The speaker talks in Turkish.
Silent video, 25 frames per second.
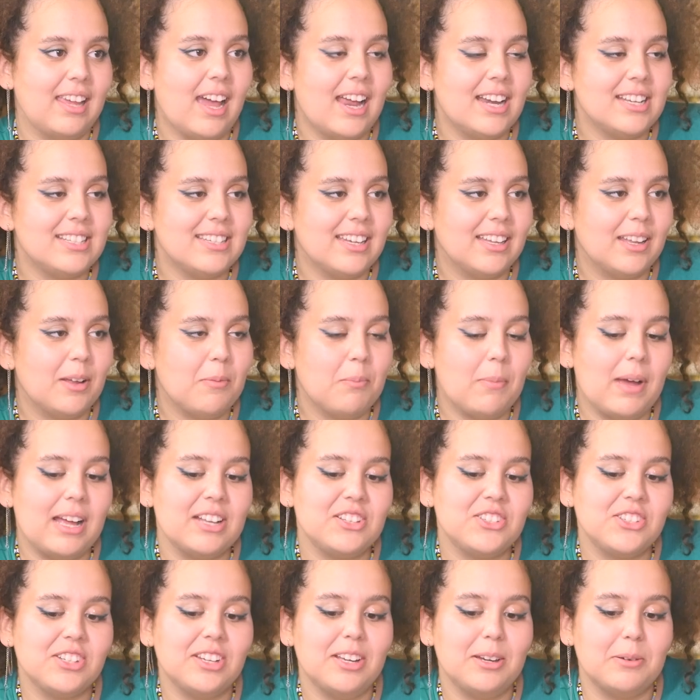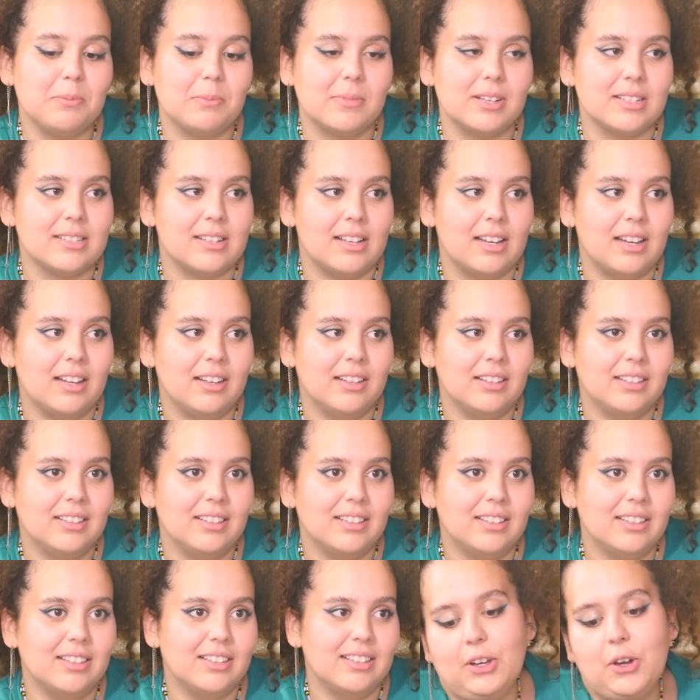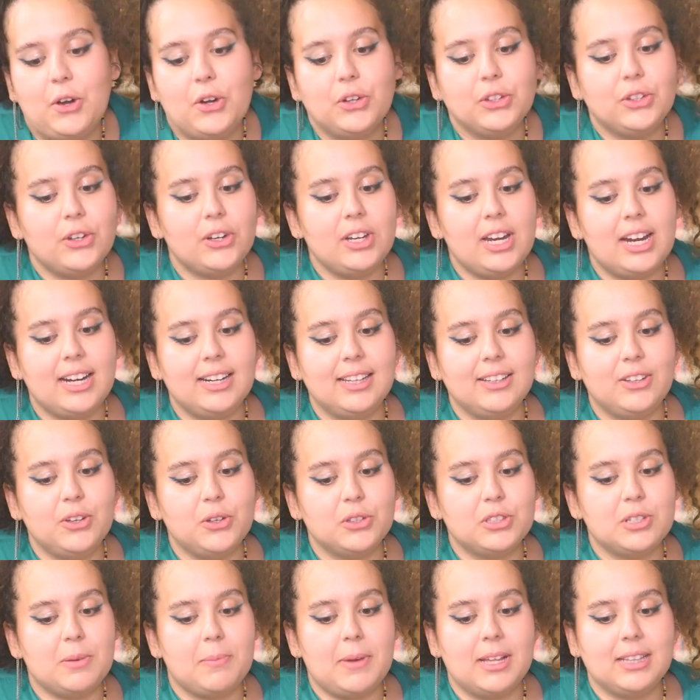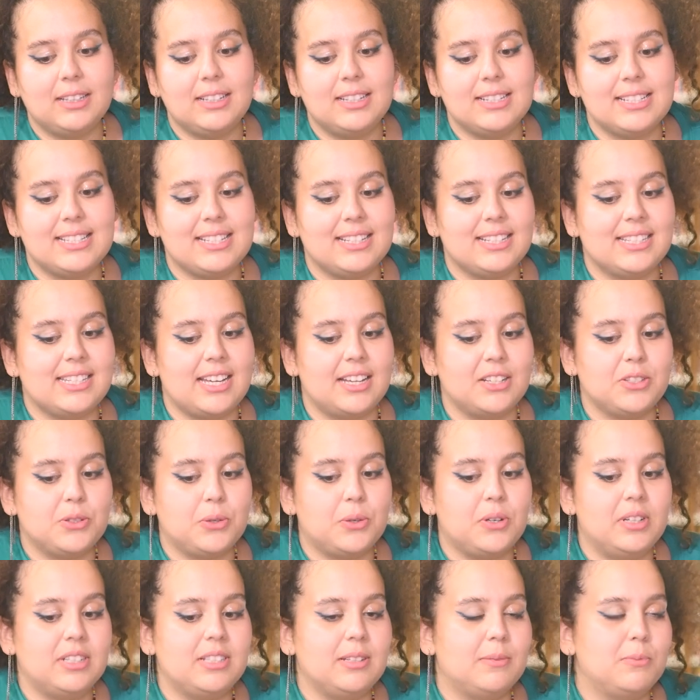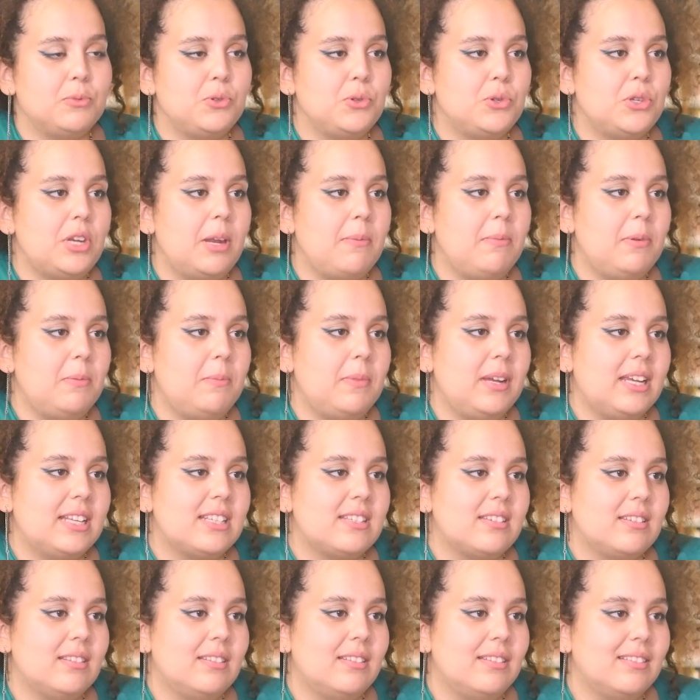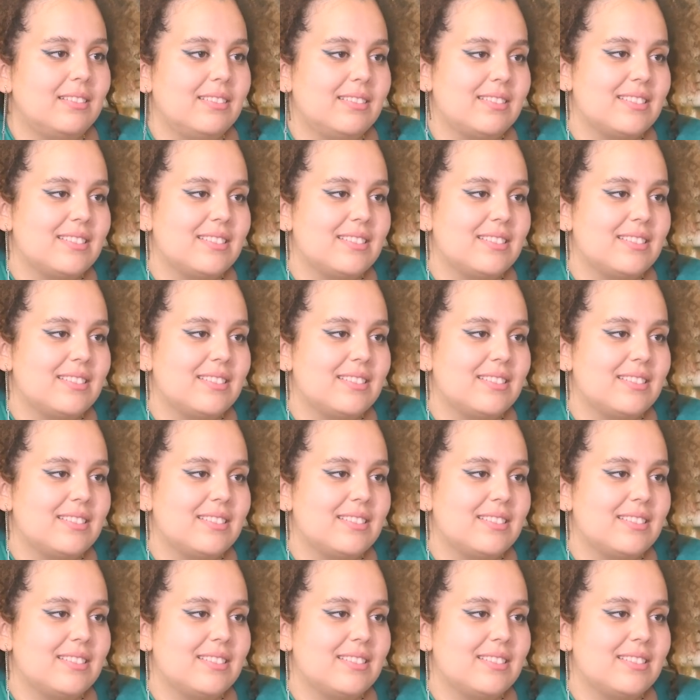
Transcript: Gerçekten ben çıkarım mesela. Koridorlardaki otomatlara sıkışan çikolatanı düşebilmek için